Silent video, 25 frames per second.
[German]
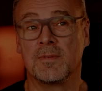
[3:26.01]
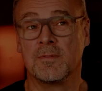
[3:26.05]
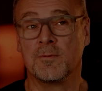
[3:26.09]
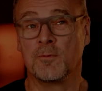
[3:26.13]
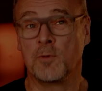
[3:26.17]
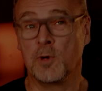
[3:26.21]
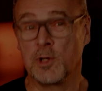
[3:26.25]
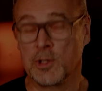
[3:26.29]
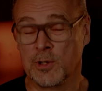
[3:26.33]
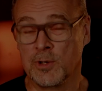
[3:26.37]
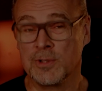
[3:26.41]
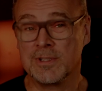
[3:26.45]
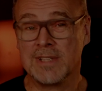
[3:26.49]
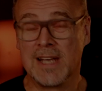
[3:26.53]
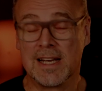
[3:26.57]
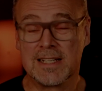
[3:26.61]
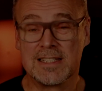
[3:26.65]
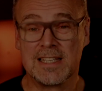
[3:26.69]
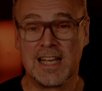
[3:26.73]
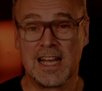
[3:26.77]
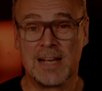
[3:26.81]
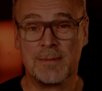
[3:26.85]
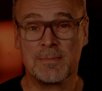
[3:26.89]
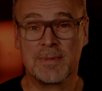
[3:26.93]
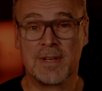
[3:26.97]
wo ich
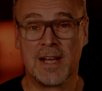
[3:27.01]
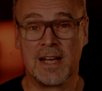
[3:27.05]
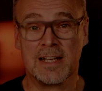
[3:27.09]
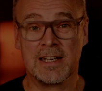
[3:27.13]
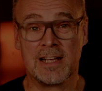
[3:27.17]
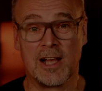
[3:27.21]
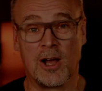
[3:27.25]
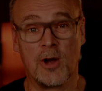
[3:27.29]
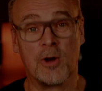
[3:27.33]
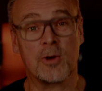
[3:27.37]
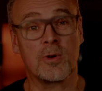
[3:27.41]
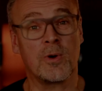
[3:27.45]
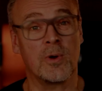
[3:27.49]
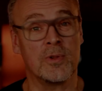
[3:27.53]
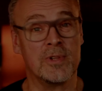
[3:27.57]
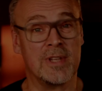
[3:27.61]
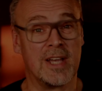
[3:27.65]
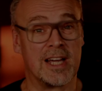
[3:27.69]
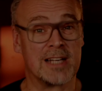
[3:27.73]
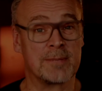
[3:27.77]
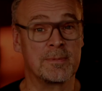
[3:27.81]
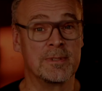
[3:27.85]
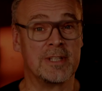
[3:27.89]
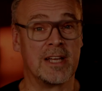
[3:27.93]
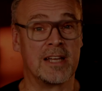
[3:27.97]
Kontakt haben kann, auch
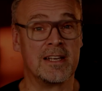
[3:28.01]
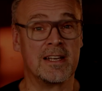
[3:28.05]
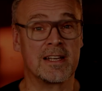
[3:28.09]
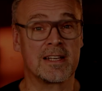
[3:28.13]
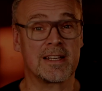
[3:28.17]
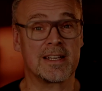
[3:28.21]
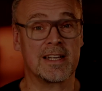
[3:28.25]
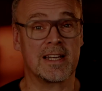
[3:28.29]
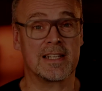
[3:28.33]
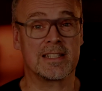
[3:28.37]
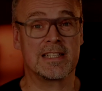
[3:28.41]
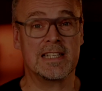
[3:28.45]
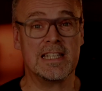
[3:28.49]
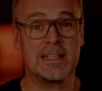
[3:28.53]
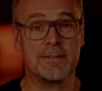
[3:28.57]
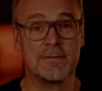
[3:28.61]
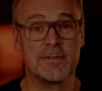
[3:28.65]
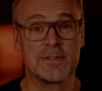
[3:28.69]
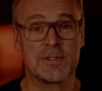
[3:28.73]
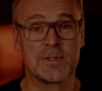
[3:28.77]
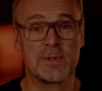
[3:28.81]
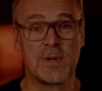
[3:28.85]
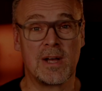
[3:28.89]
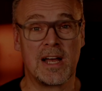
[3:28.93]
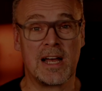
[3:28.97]
Kontakt mit anderen
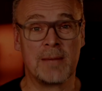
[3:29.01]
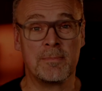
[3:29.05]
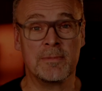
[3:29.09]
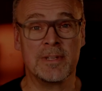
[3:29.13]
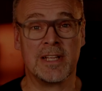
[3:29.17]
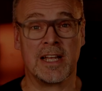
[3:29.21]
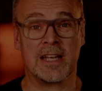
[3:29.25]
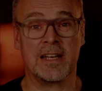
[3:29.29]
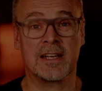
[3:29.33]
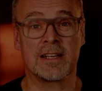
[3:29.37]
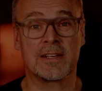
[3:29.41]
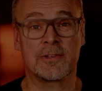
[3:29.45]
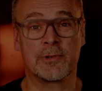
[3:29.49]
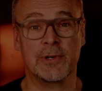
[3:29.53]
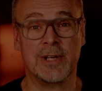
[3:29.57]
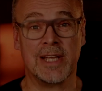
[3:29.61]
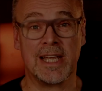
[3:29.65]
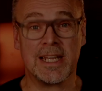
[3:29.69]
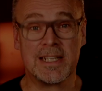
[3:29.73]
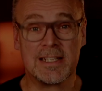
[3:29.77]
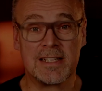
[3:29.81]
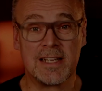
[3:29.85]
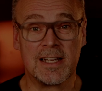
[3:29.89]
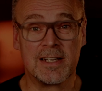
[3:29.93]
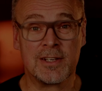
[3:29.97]
Kreativen zu haben, mit anderen
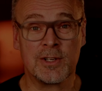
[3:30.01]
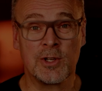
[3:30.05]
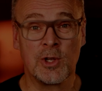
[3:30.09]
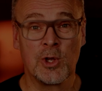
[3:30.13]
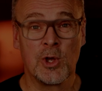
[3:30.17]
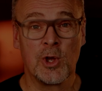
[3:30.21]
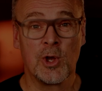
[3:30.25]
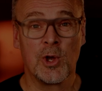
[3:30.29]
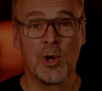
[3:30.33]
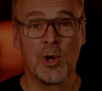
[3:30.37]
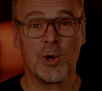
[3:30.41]
Creatoren.